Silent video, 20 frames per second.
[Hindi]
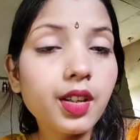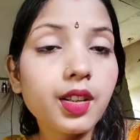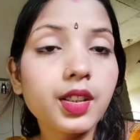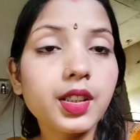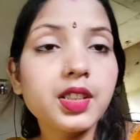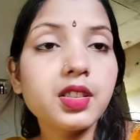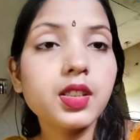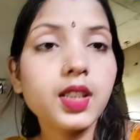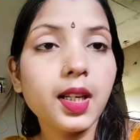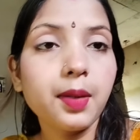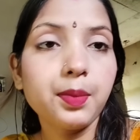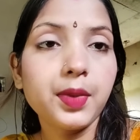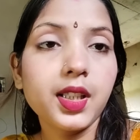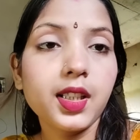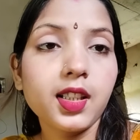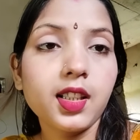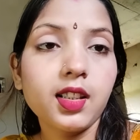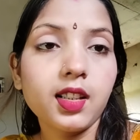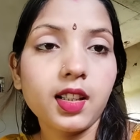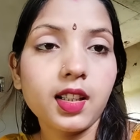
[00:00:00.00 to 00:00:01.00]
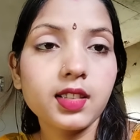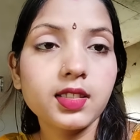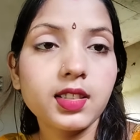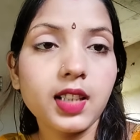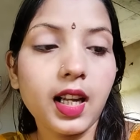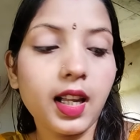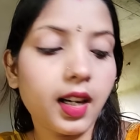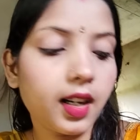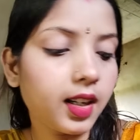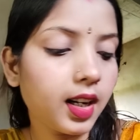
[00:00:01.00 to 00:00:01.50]
और इस टाइम मैंने घर का
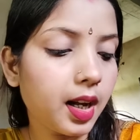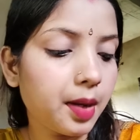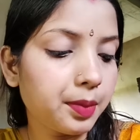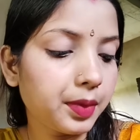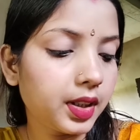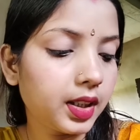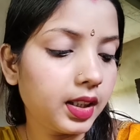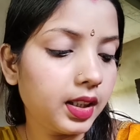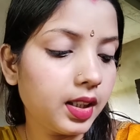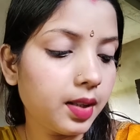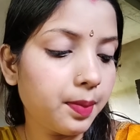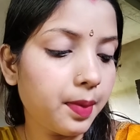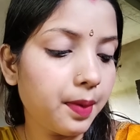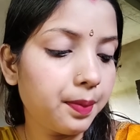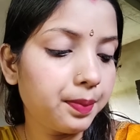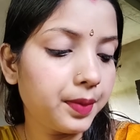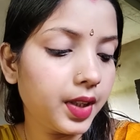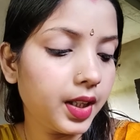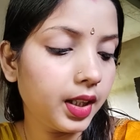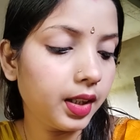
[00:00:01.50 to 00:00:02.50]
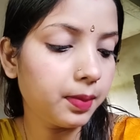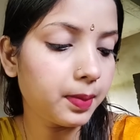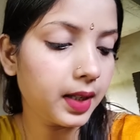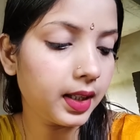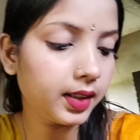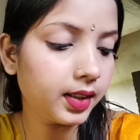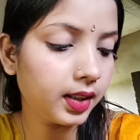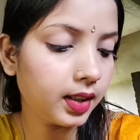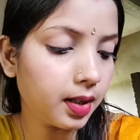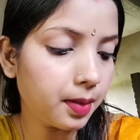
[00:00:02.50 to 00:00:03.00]
सारा काम कर लिया एक
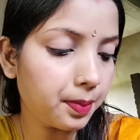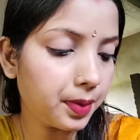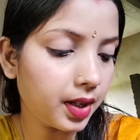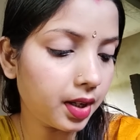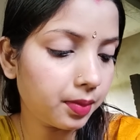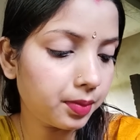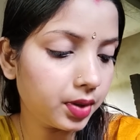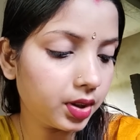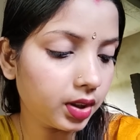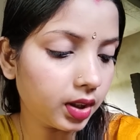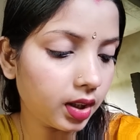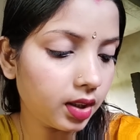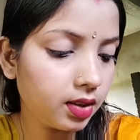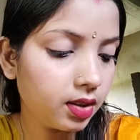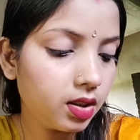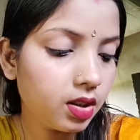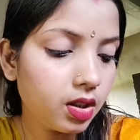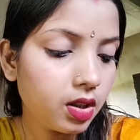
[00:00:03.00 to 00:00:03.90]
बाल्टी कपड़ा भी था